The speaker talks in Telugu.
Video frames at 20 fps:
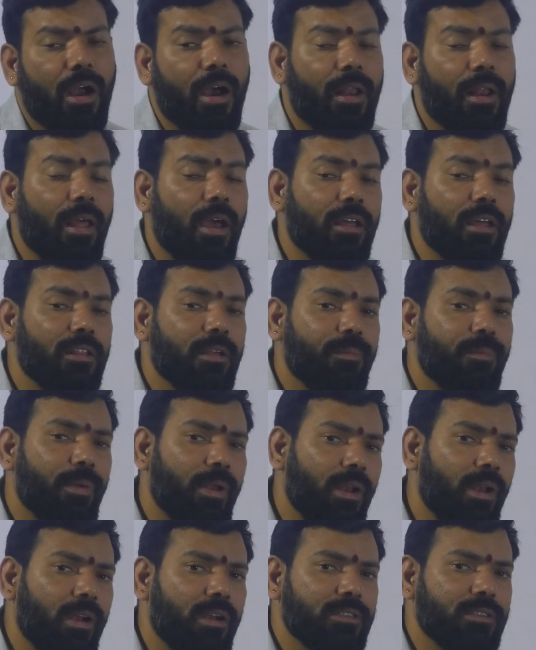అనాథ
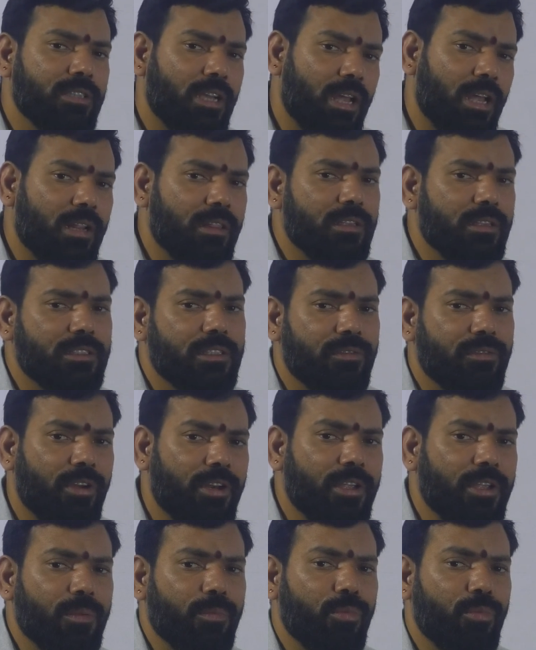పిల్లలను చేరదీసి
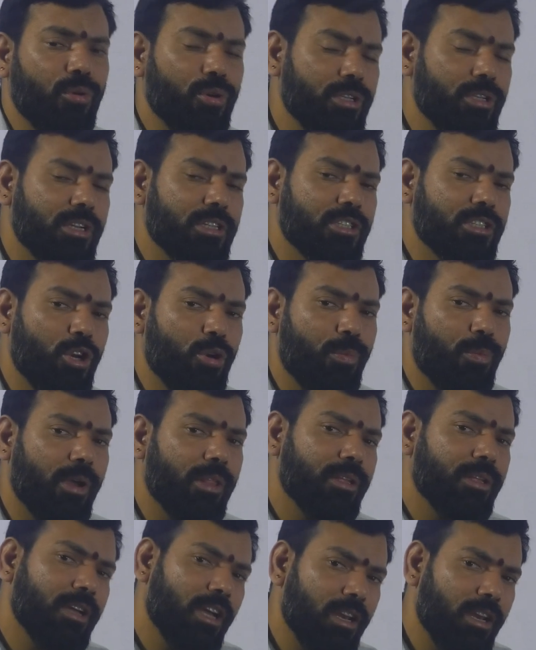వారికి భోజన
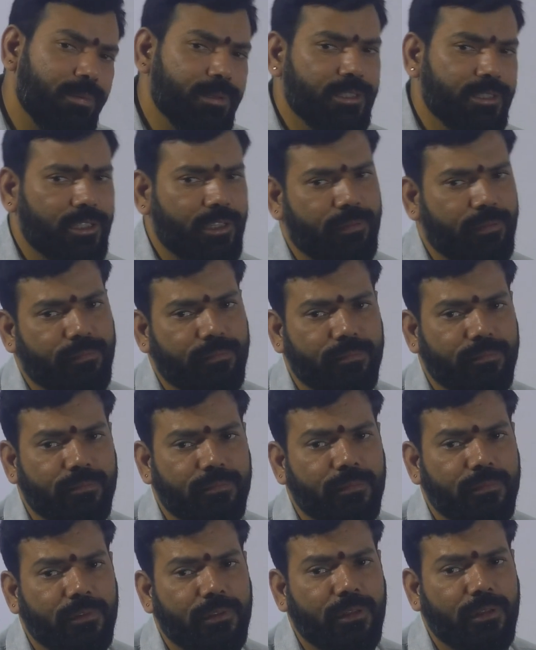సదుపాయం కల్పించడం
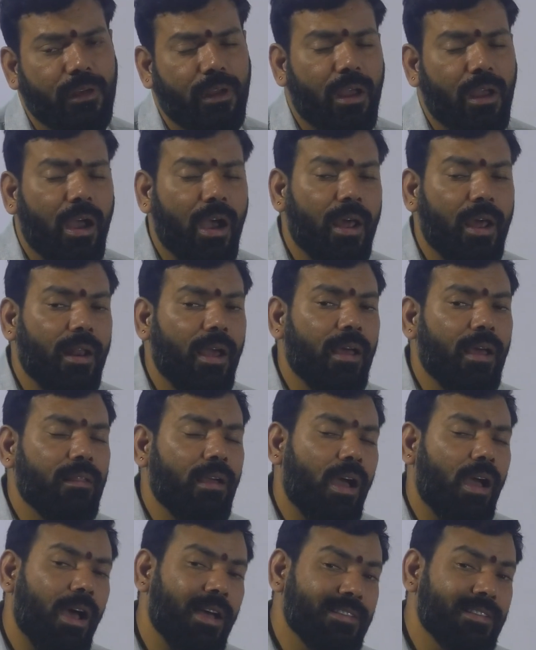అనాథ
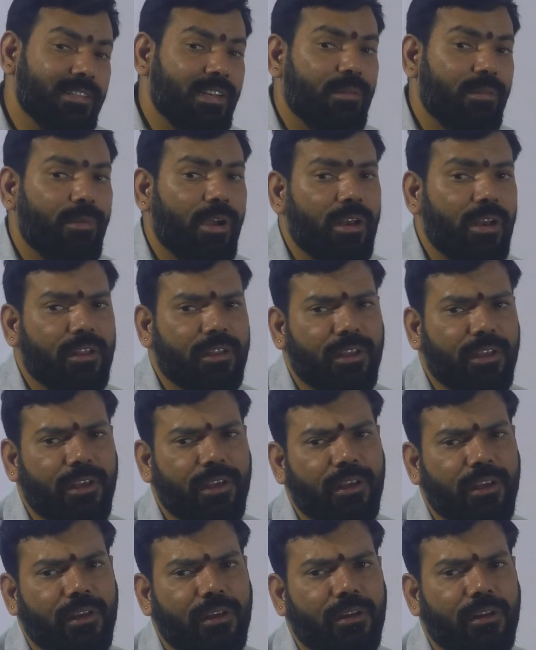ఆశ్రమాలకి